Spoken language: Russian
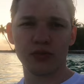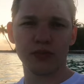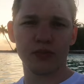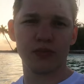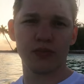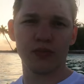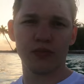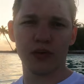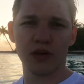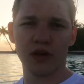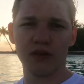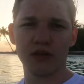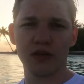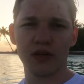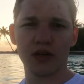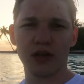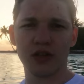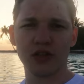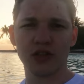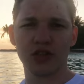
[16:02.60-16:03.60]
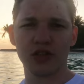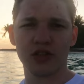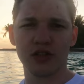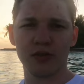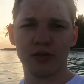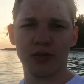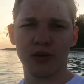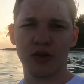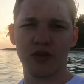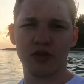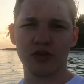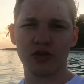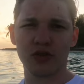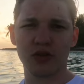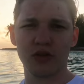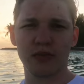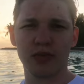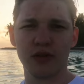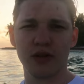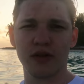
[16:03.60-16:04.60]
он, правда, раньше, чем
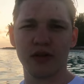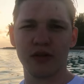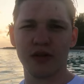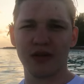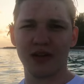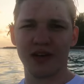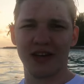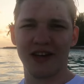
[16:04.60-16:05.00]
положено, плыл.